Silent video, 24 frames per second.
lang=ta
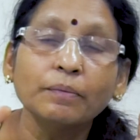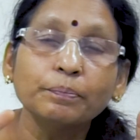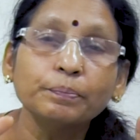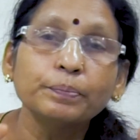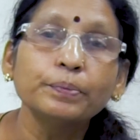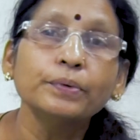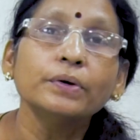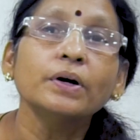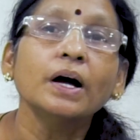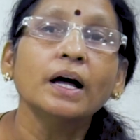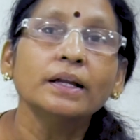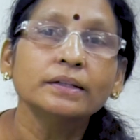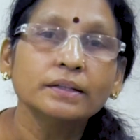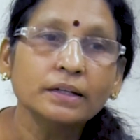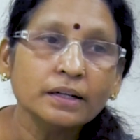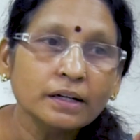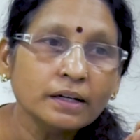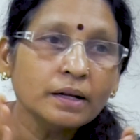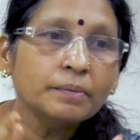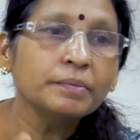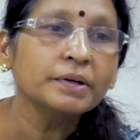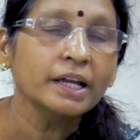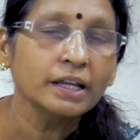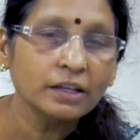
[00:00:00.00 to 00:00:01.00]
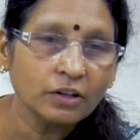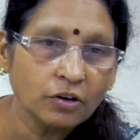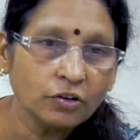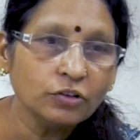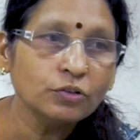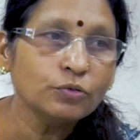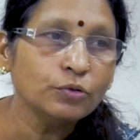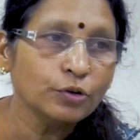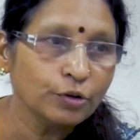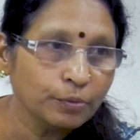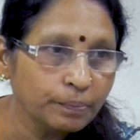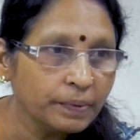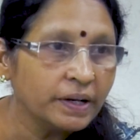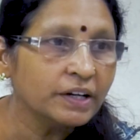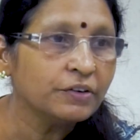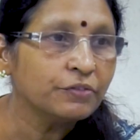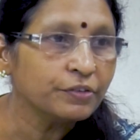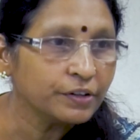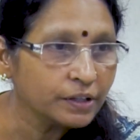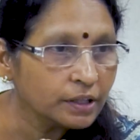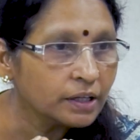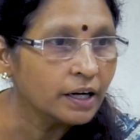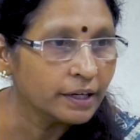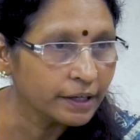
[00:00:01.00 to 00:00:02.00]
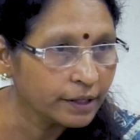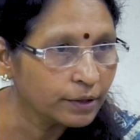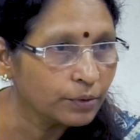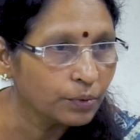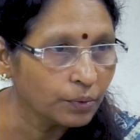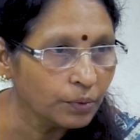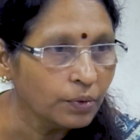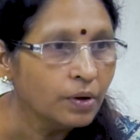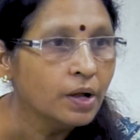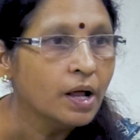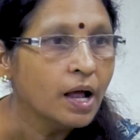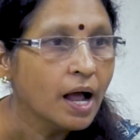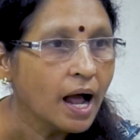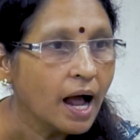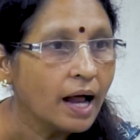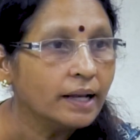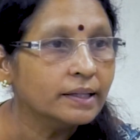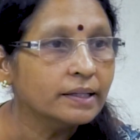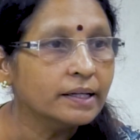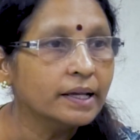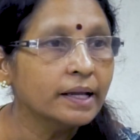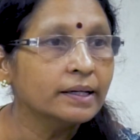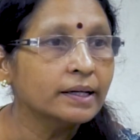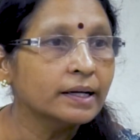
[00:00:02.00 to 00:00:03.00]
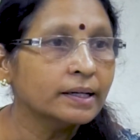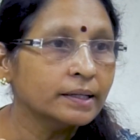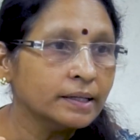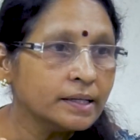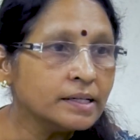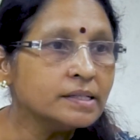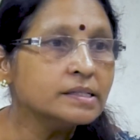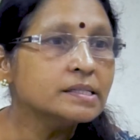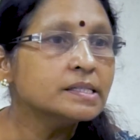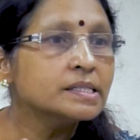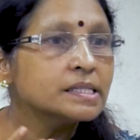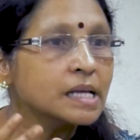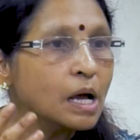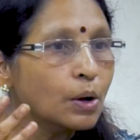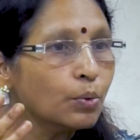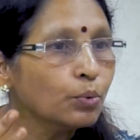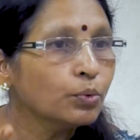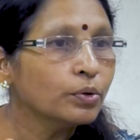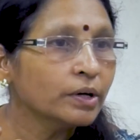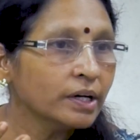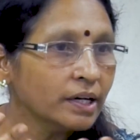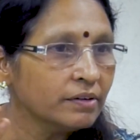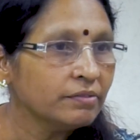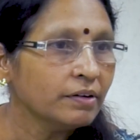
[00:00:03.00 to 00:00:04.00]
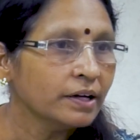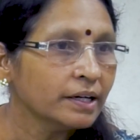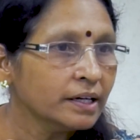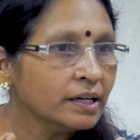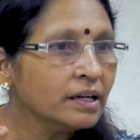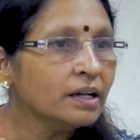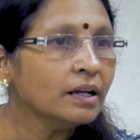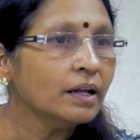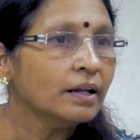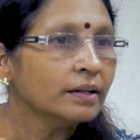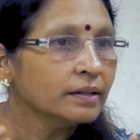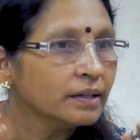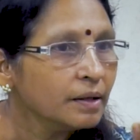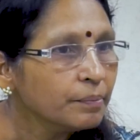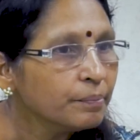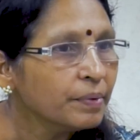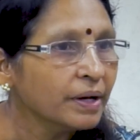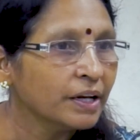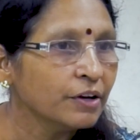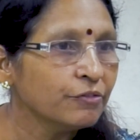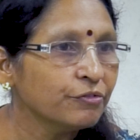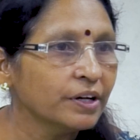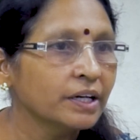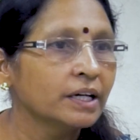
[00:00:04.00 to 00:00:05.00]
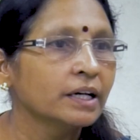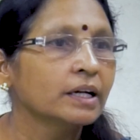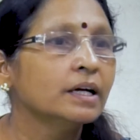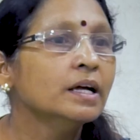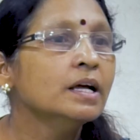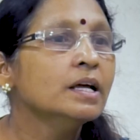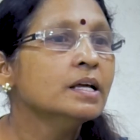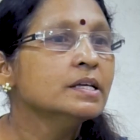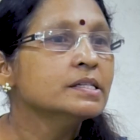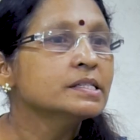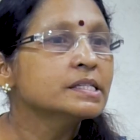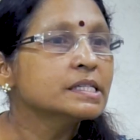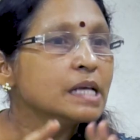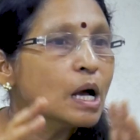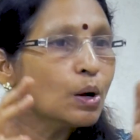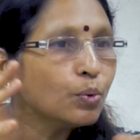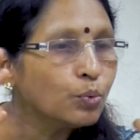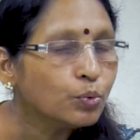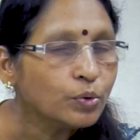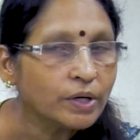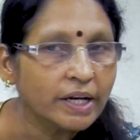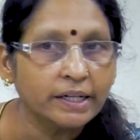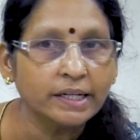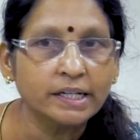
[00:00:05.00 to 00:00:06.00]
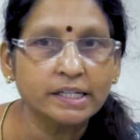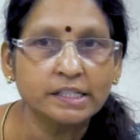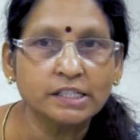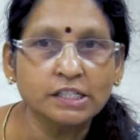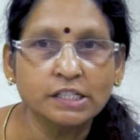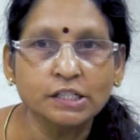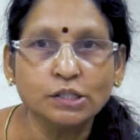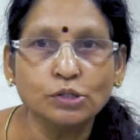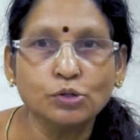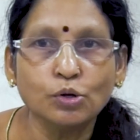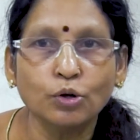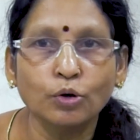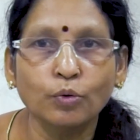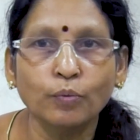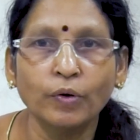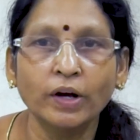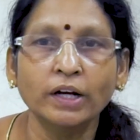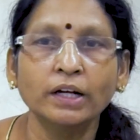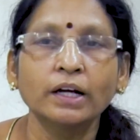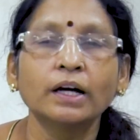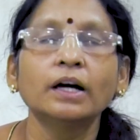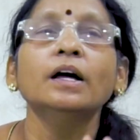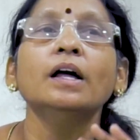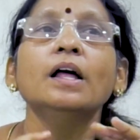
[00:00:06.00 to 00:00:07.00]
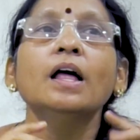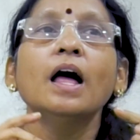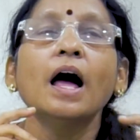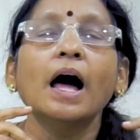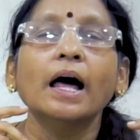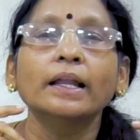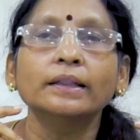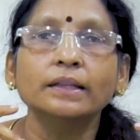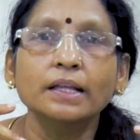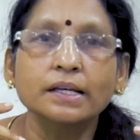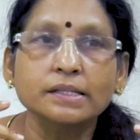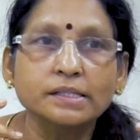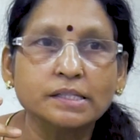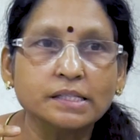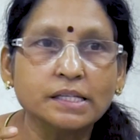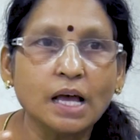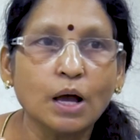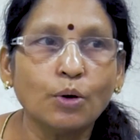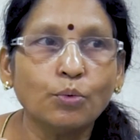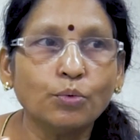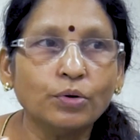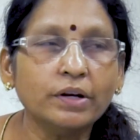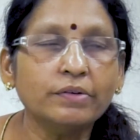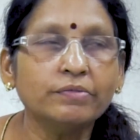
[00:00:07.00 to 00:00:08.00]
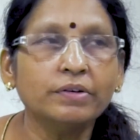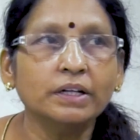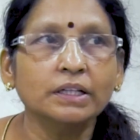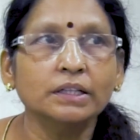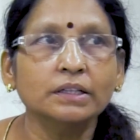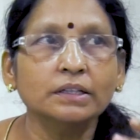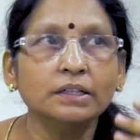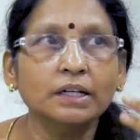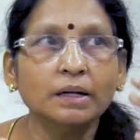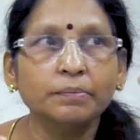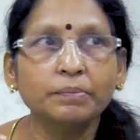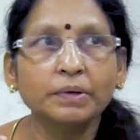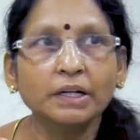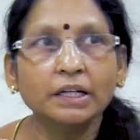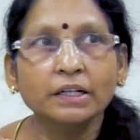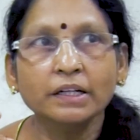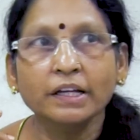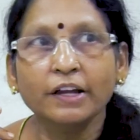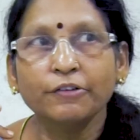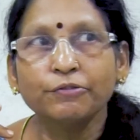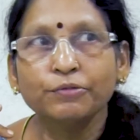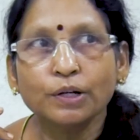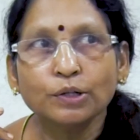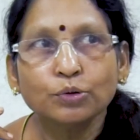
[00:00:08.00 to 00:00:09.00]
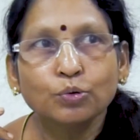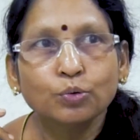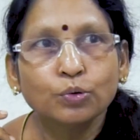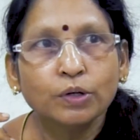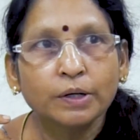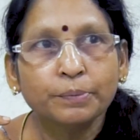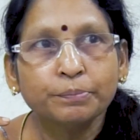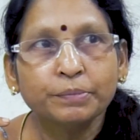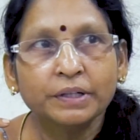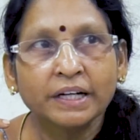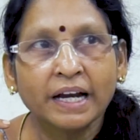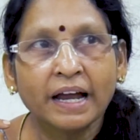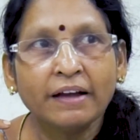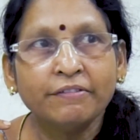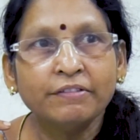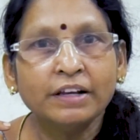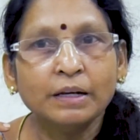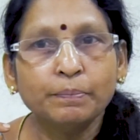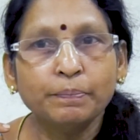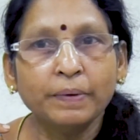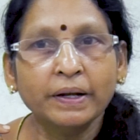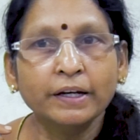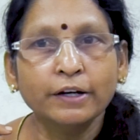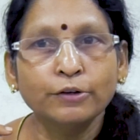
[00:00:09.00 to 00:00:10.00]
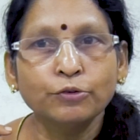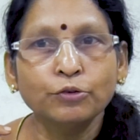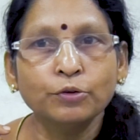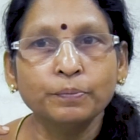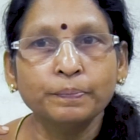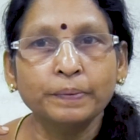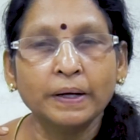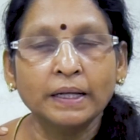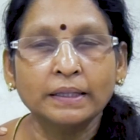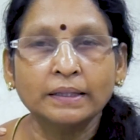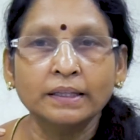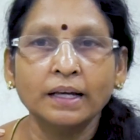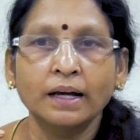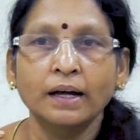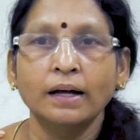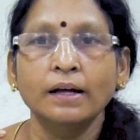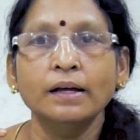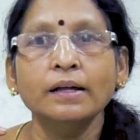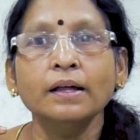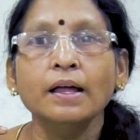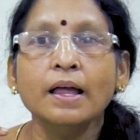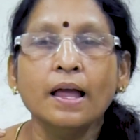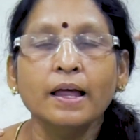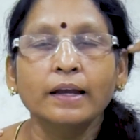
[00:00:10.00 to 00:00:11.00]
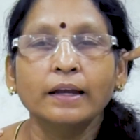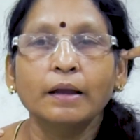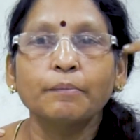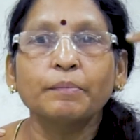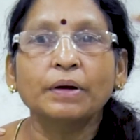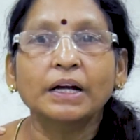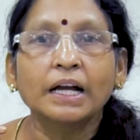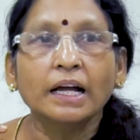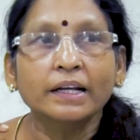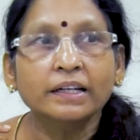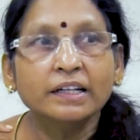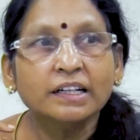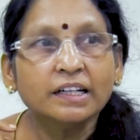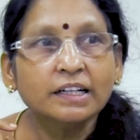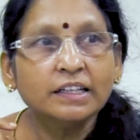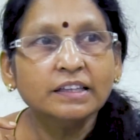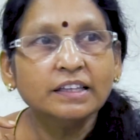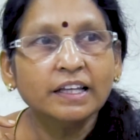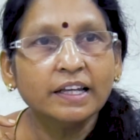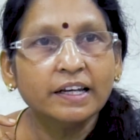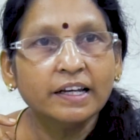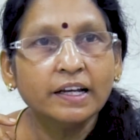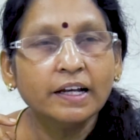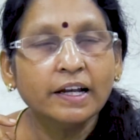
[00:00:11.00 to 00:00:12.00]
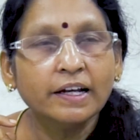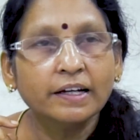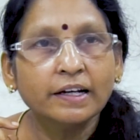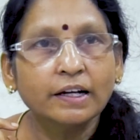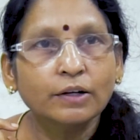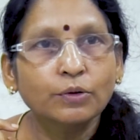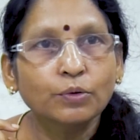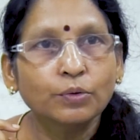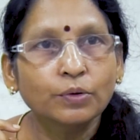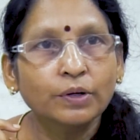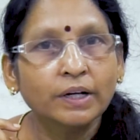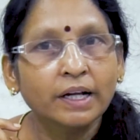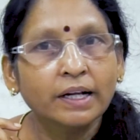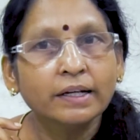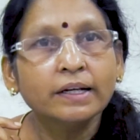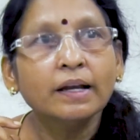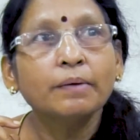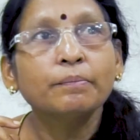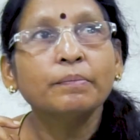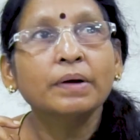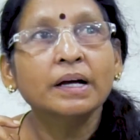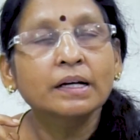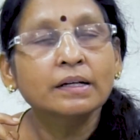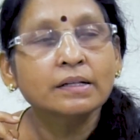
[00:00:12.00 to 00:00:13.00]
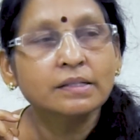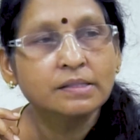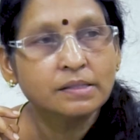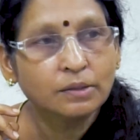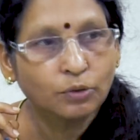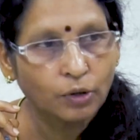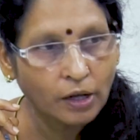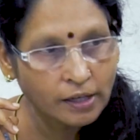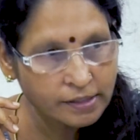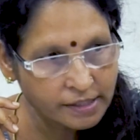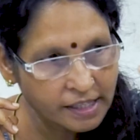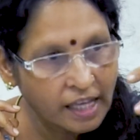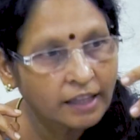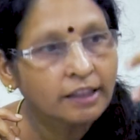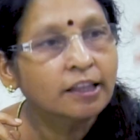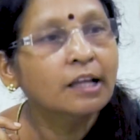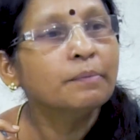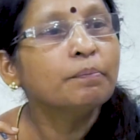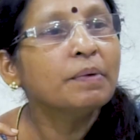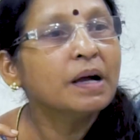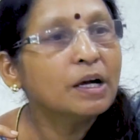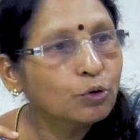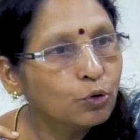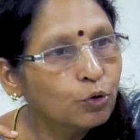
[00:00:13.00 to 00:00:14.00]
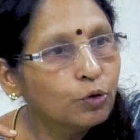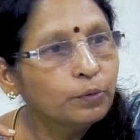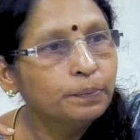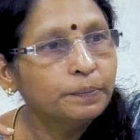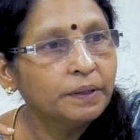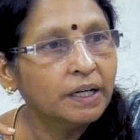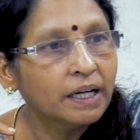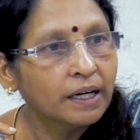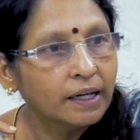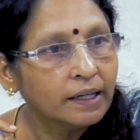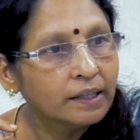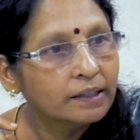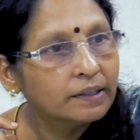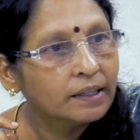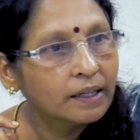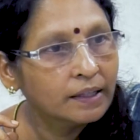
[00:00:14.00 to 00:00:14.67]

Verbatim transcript: அப்போது அதில் நமக்கு ஏதாவது ஒரு பெனிஃபிட் கிடைக்கும் அது என்னென்னா சவுண்டில் வர அந்த பெனிஃபிட்டு சவுண்ட் எனர்ஜின்னு சொல்லுவாங்க அந்த சவுண்டு வந்து நமக்கு எவ்வளோ தூரம் ட்ராவல் பண்ணணும்னு பார்த்தா நம்ம கண்ணுக்கு தெரியலனா கூட நம்ம க சத்தமாக கூப்பிட்டா